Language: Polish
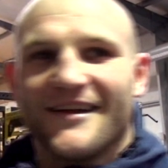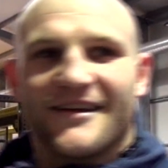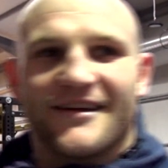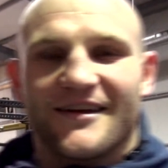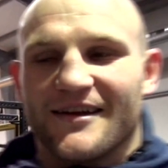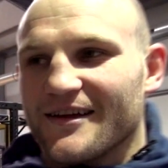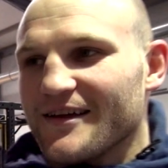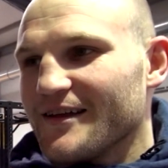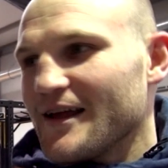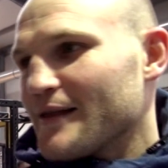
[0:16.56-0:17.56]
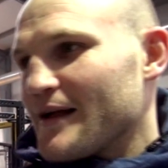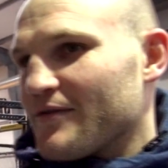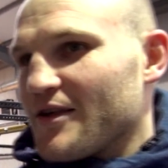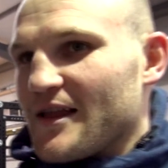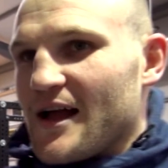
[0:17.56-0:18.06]
Jak e, zawsze. Jak
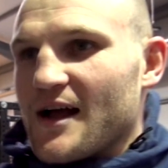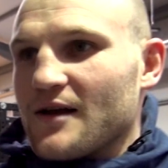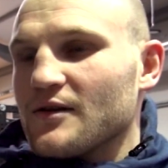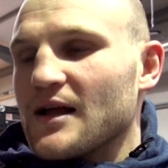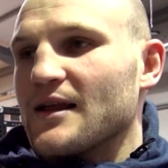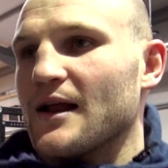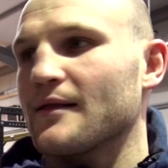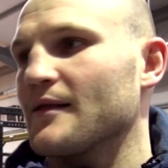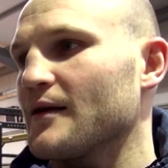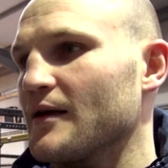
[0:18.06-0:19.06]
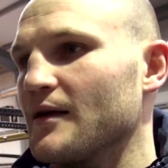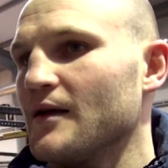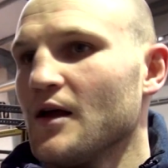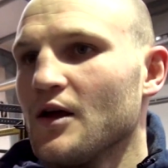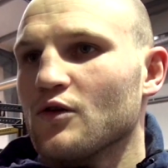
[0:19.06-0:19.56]
zawsze, tak. No tak, teraz y,
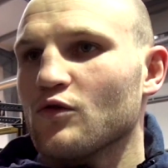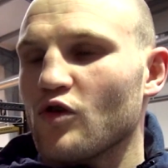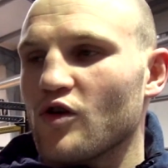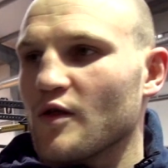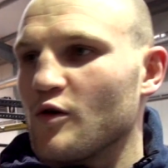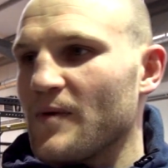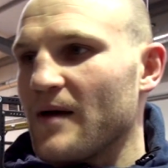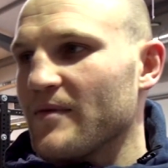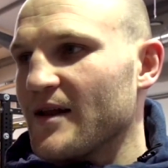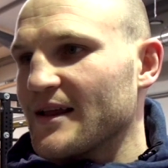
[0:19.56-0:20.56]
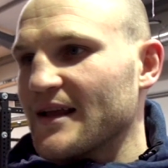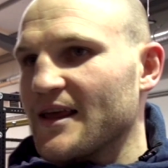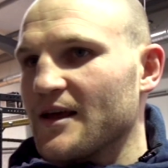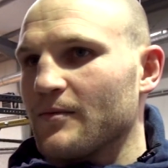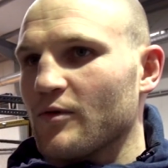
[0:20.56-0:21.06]
no, dużo się skupiamy na
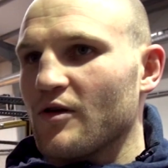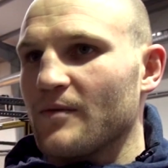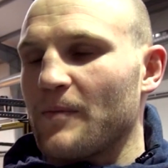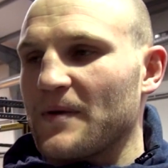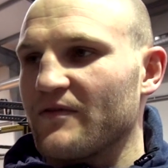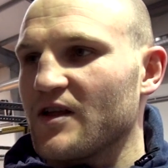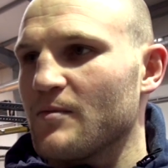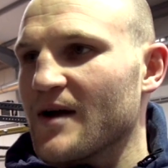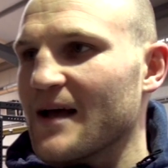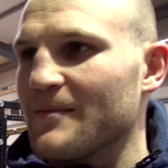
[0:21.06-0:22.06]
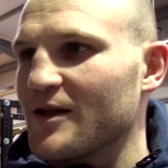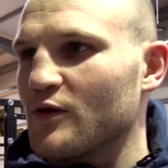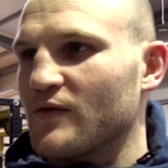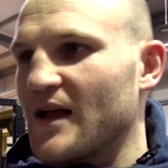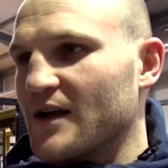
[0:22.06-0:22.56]
takich może poprawieniu
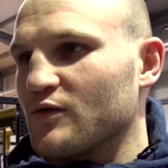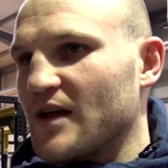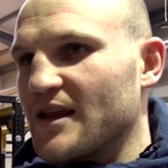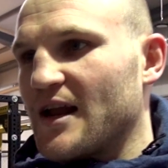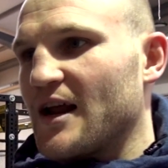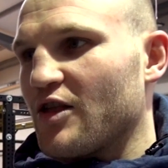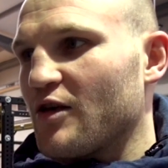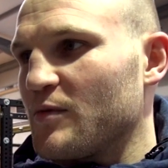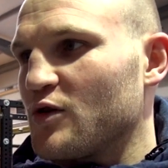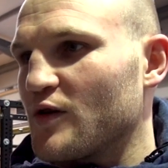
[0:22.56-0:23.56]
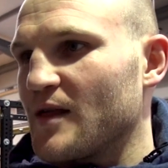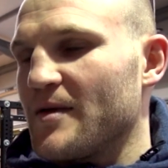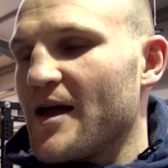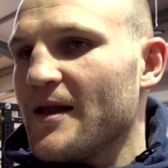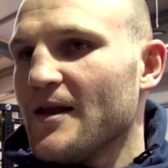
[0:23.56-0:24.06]
mankamentów, tak. Tutaj trener Jake Mitruk chce
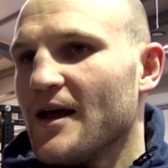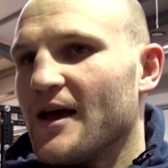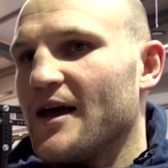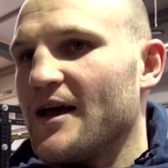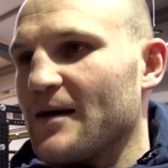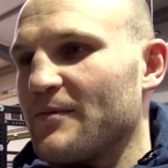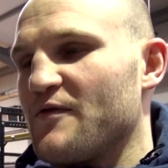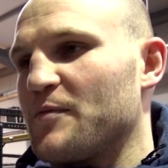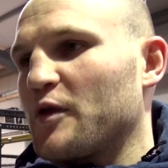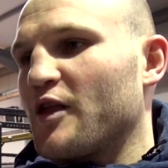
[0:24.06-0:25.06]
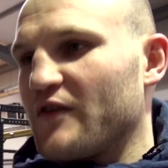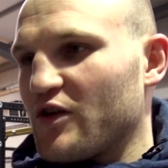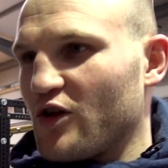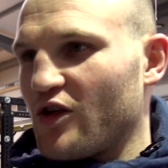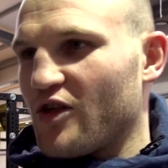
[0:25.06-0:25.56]
mnie e, jakby
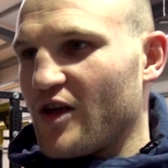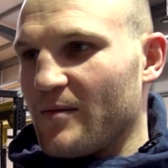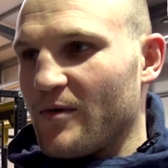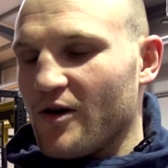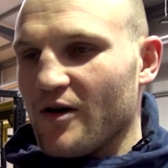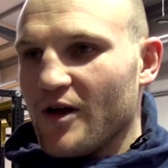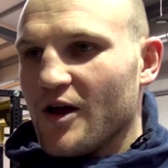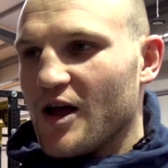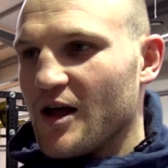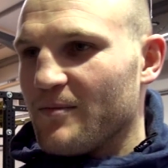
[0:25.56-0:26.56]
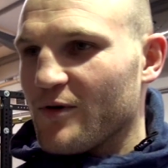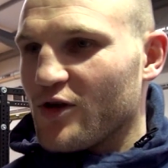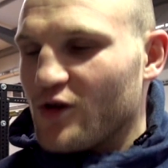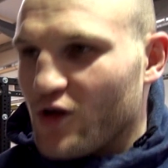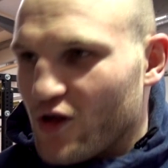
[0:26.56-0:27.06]
wyprostować troszeczkę, bo, e, bo
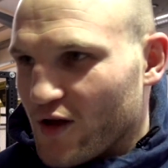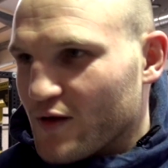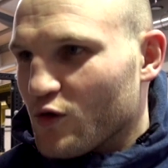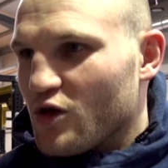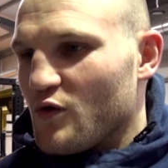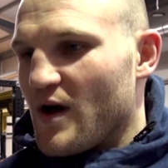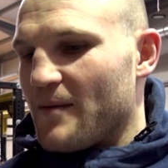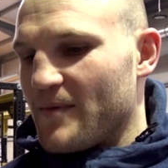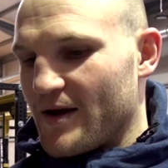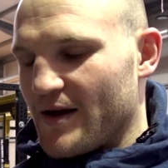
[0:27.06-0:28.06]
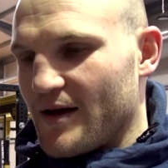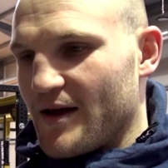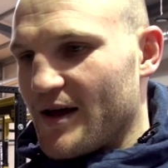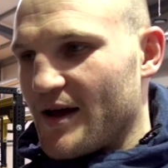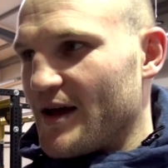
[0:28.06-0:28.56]
się troszeczkę skurczyłem
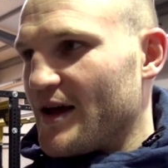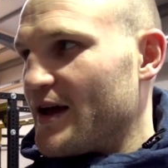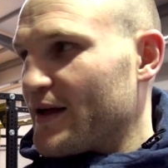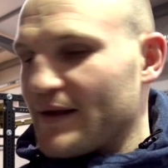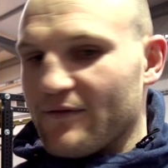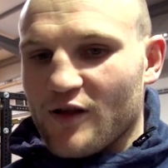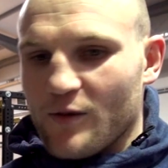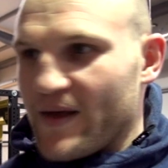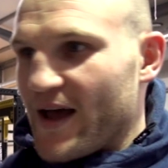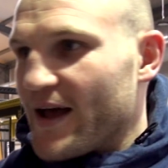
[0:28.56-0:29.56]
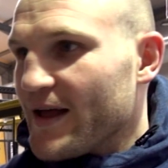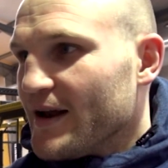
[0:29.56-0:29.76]
sam w sobie.